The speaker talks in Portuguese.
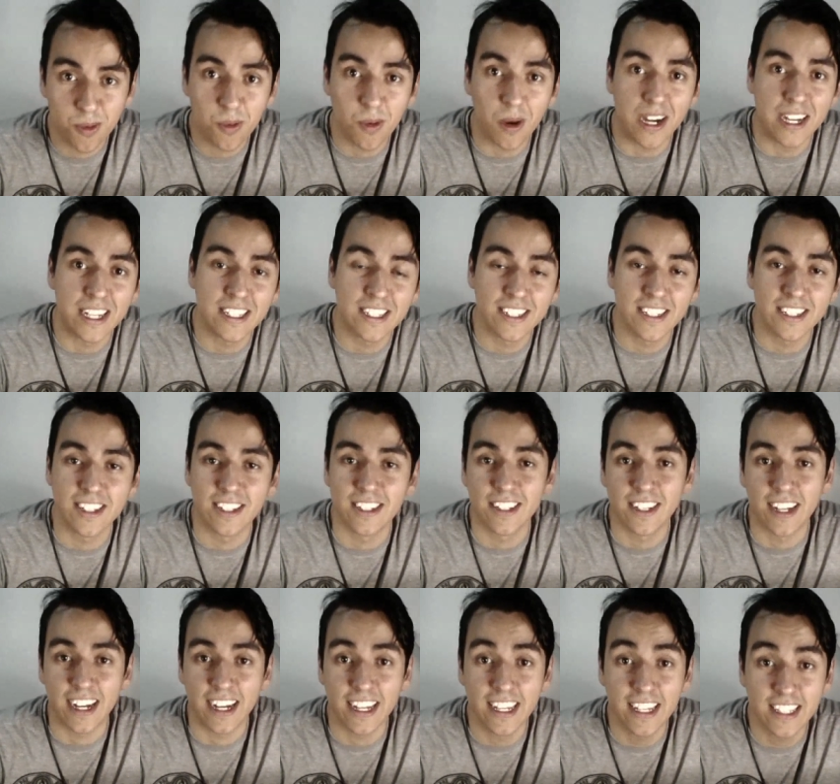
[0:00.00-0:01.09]
quase
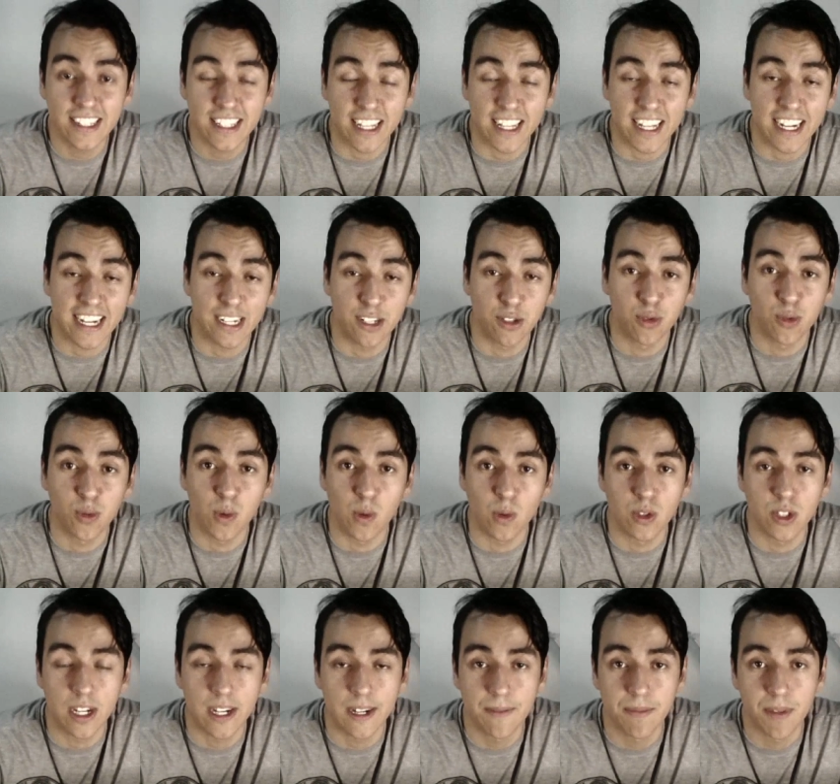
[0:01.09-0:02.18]
aí, tá na cara do gol
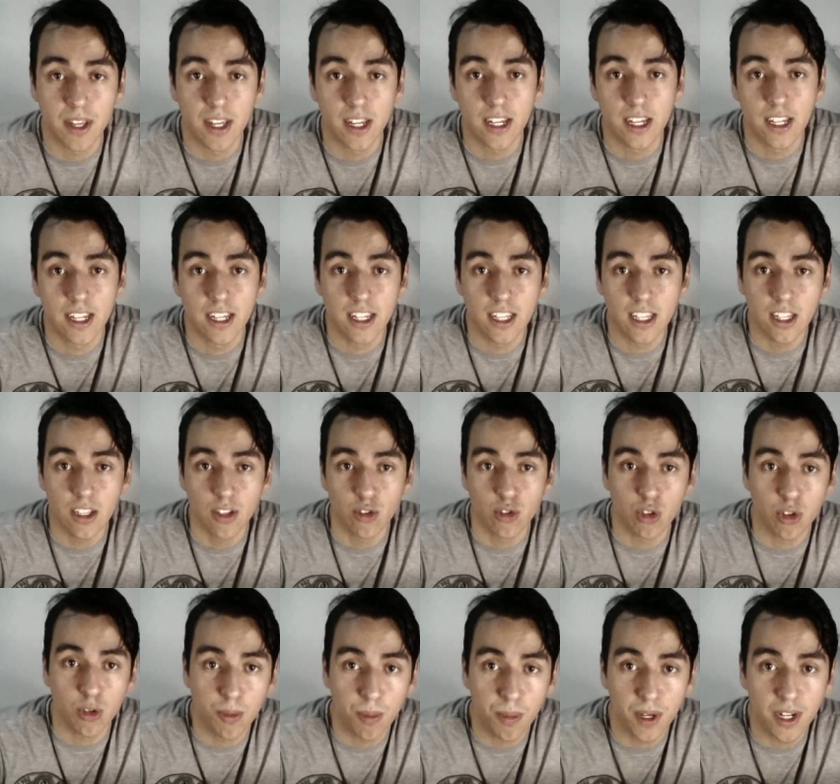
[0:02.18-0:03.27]
já, e
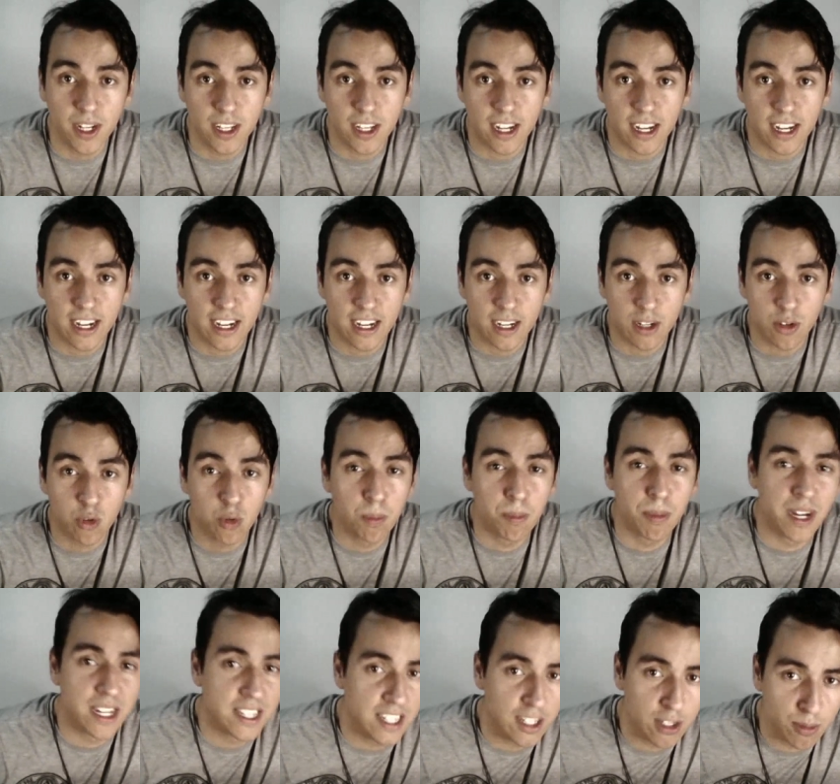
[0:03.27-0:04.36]
sobre a
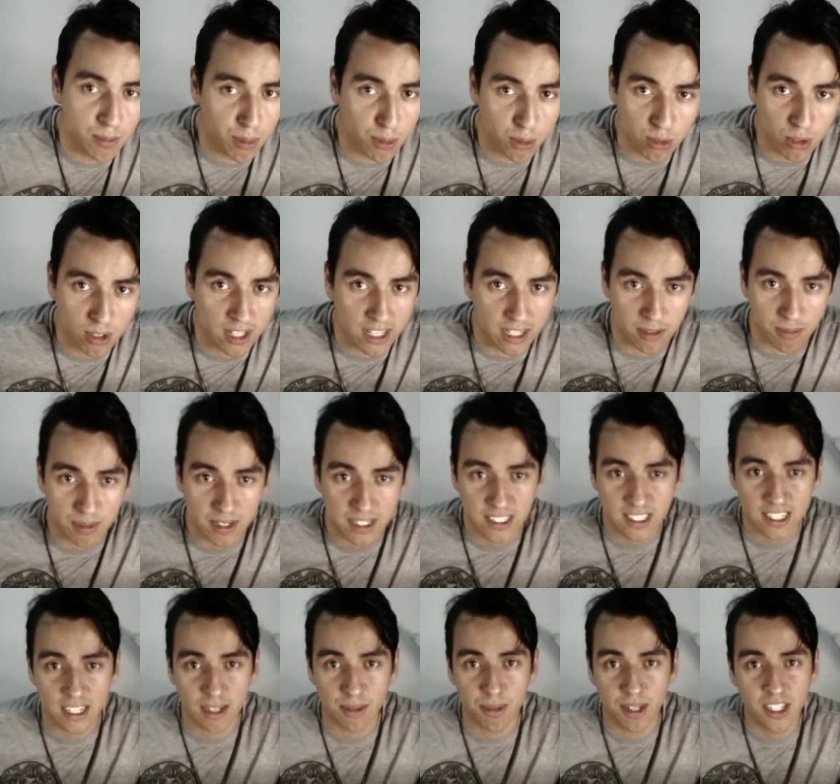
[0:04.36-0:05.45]
cubana do Bolsonaro.
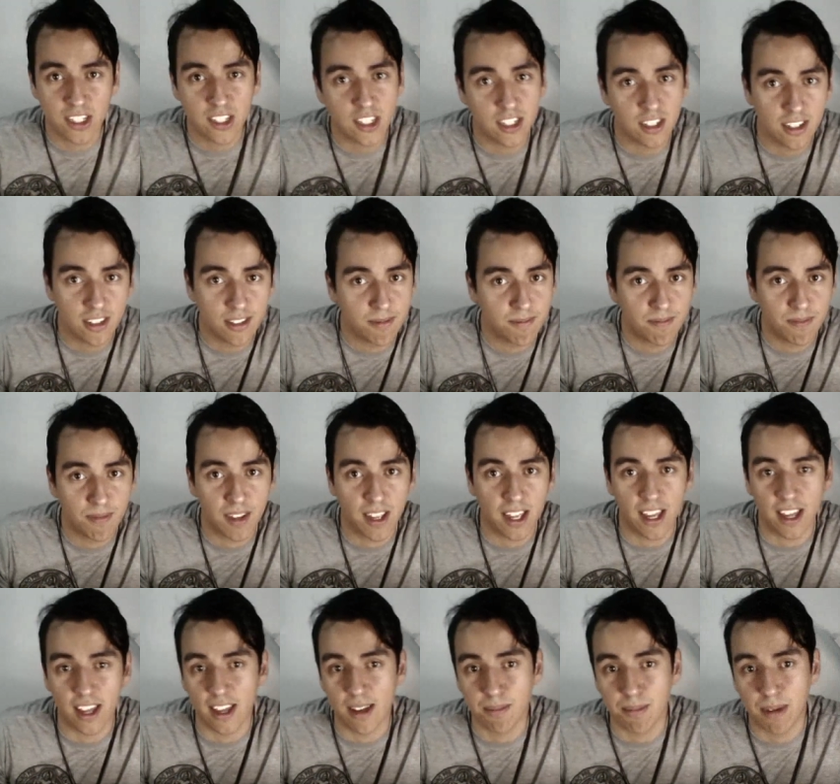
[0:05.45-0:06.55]
Basicamente
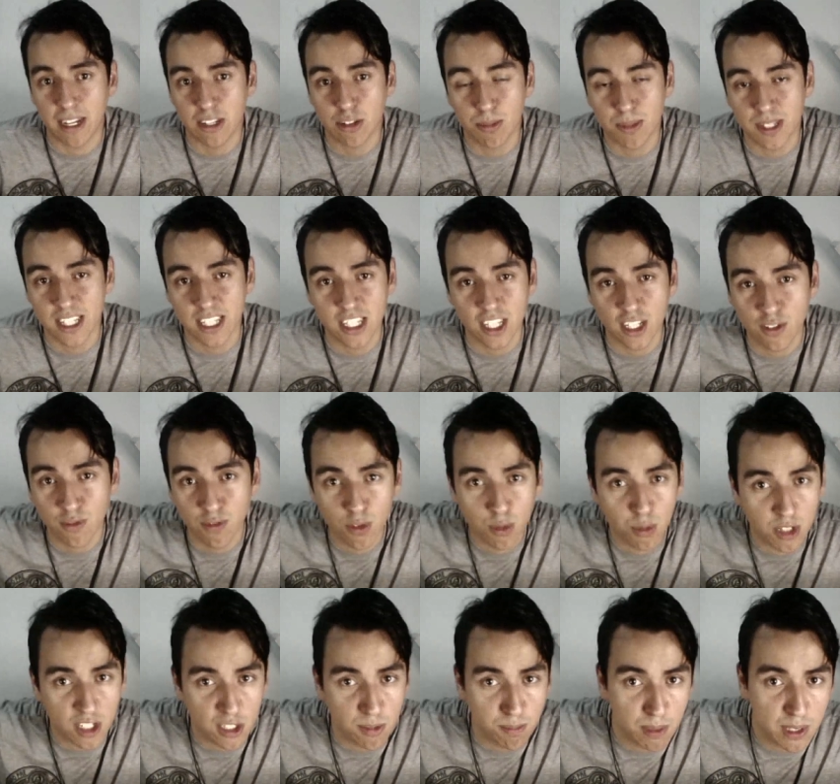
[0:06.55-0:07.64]
é, é mais uma dessas
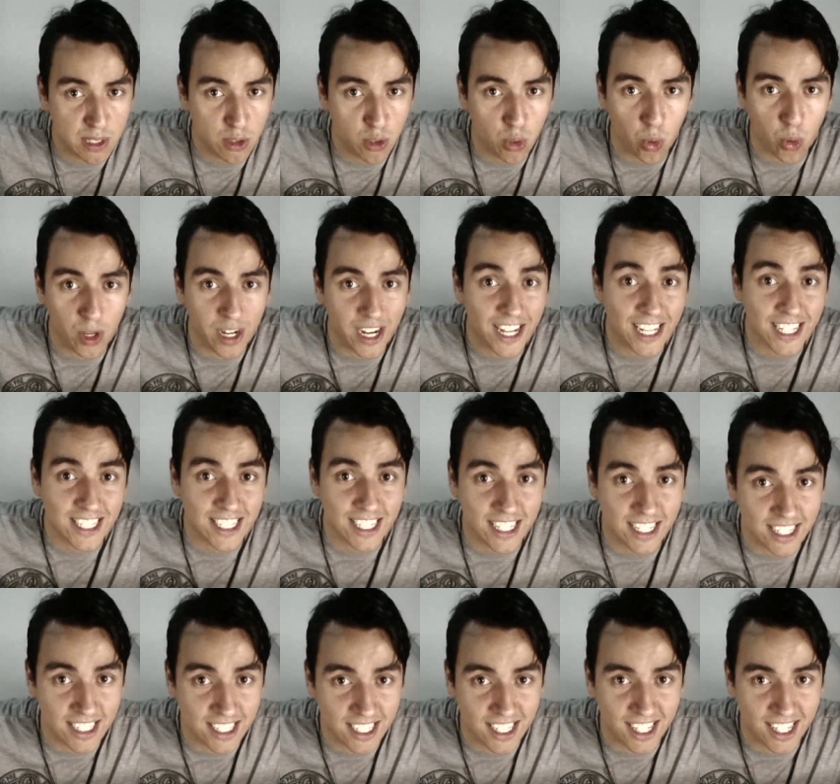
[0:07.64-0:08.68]
figuras pitorescas